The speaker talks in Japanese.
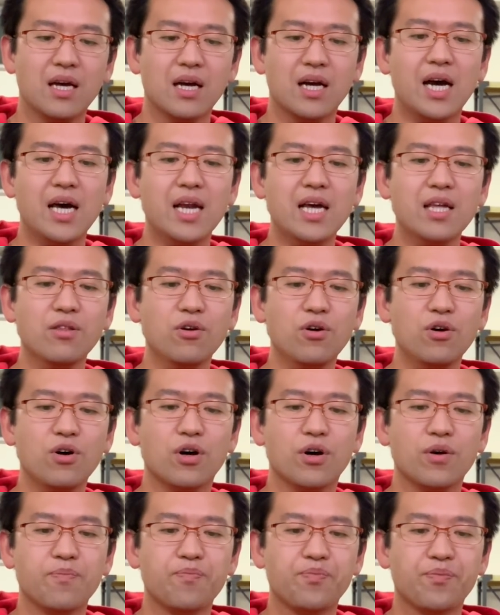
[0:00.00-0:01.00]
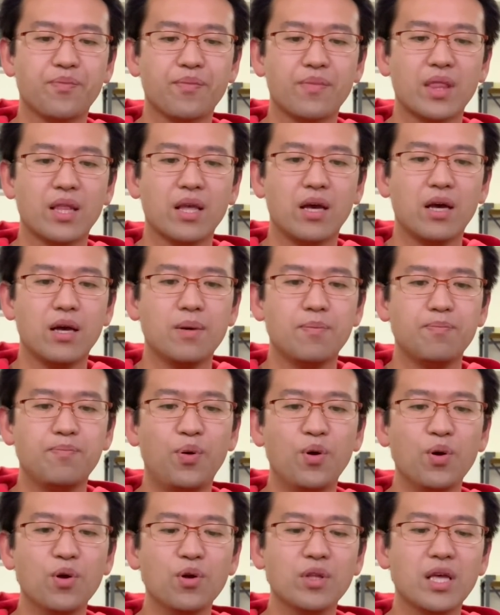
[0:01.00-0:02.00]
からの、
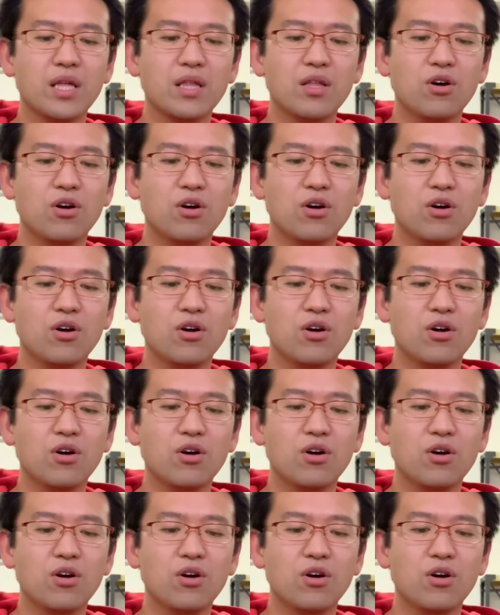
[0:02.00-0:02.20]
ポロネ